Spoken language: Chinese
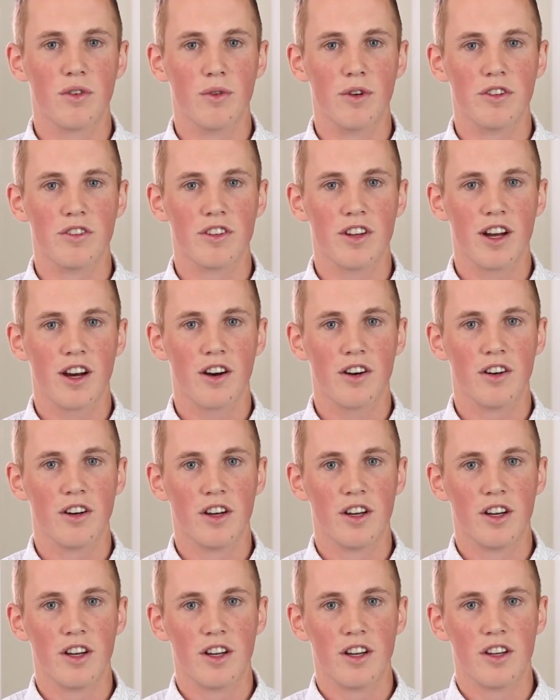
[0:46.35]
我知道
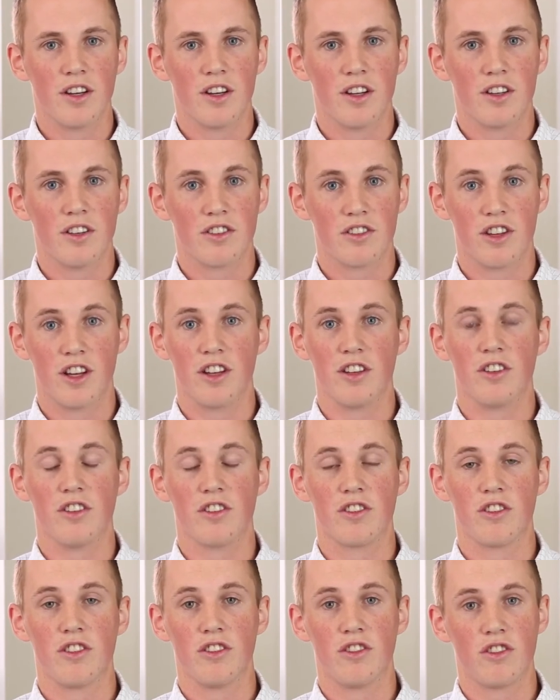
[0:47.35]
神
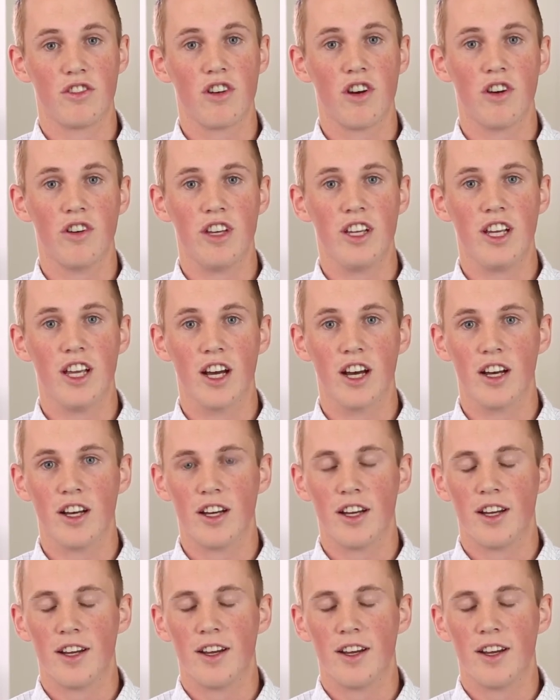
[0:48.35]
是只有一个。